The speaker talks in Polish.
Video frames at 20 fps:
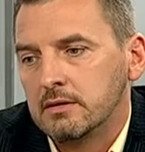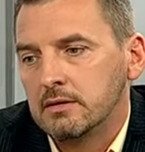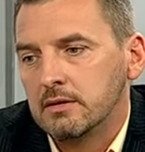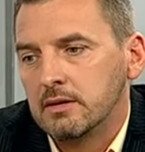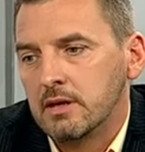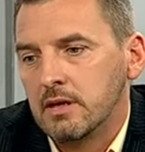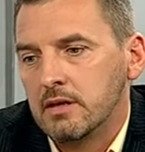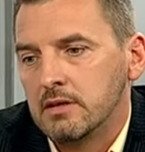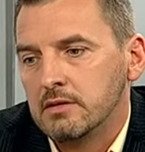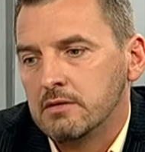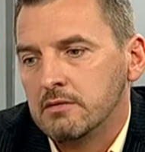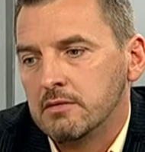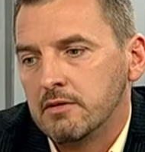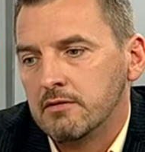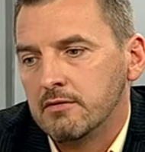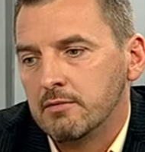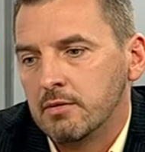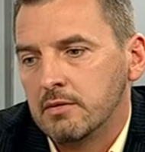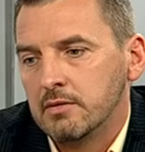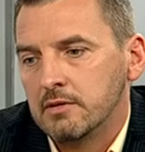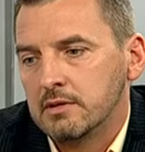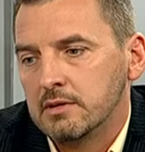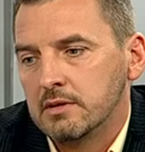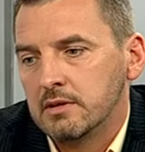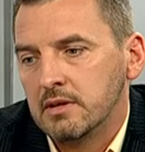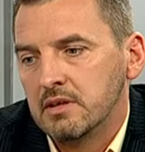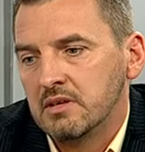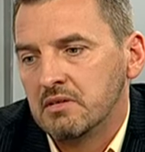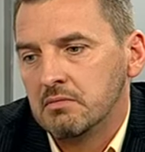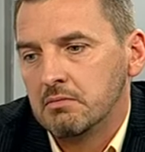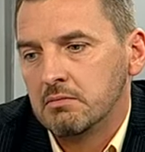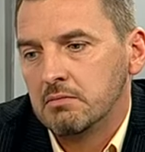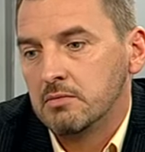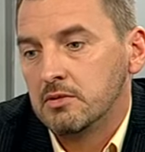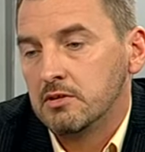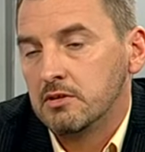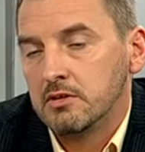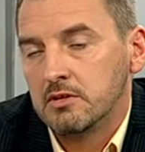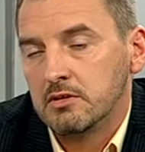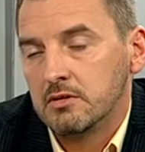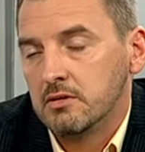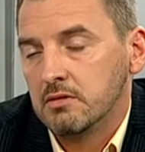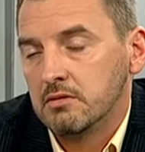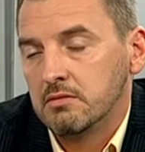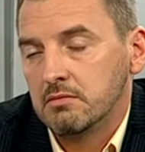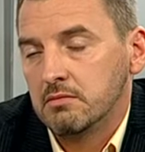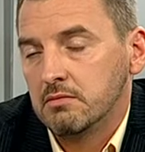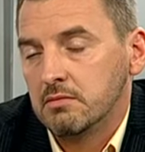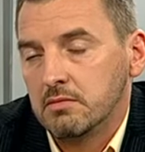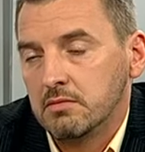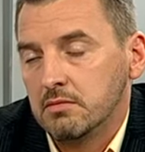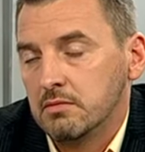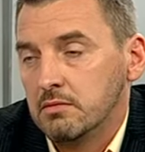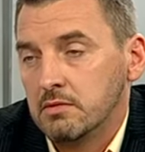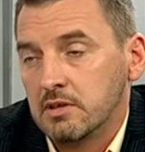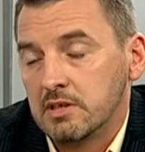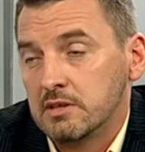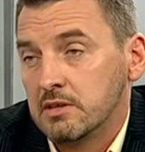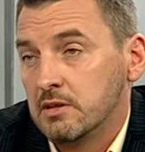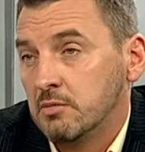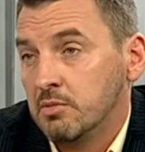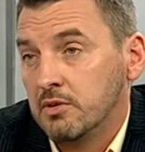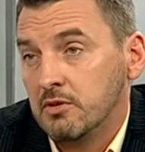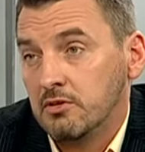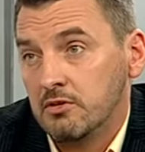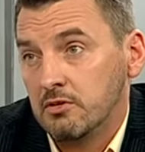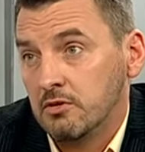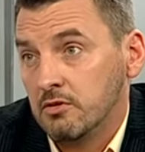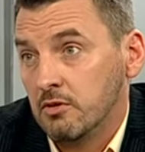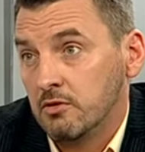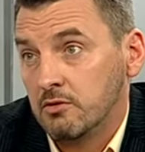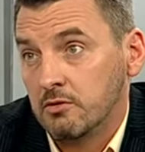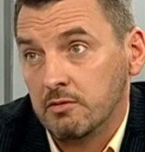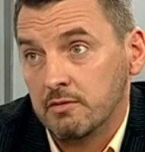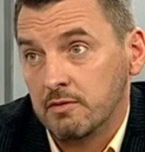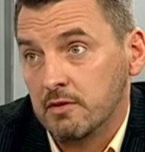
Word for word: realizuje w Polsce, myślę, około góra 150 osób.